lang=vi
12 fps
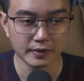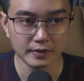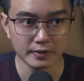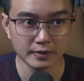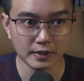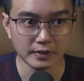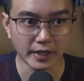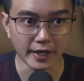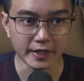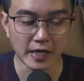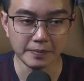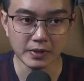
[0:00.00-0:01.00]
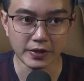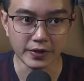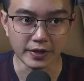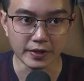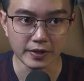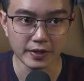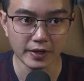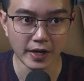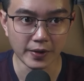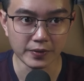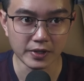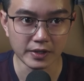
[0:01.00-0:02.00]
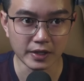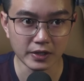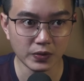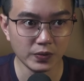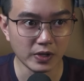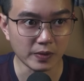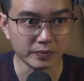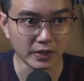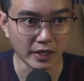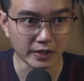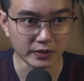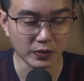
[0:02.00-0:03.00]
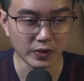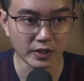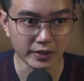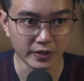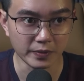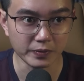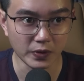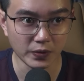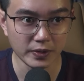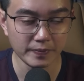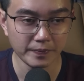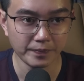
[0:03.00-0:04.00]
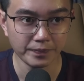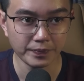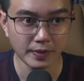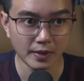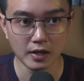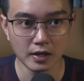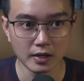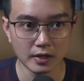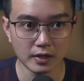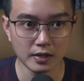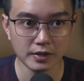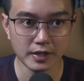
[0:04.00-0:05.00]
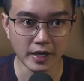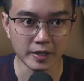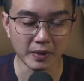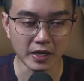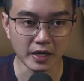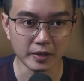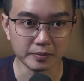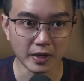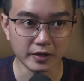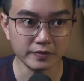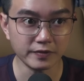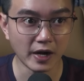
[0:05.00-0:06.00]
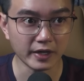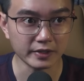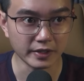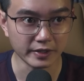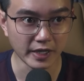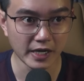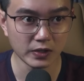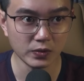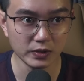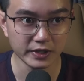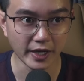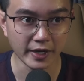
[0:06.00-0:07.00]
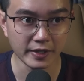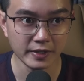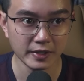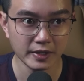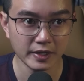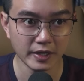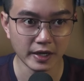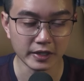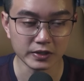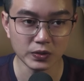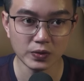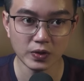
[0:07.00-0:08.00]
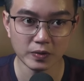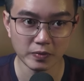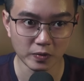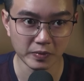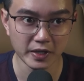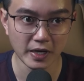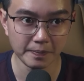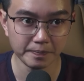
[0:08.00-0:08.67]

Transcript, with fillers: Tất thảy đám người đều như những chú ông thợ tuân lệnh ông chúa, cứ vậy mà cần mẫn phan từng nhát cuốc xẻng nện xuống ngôi mộ mới đắp.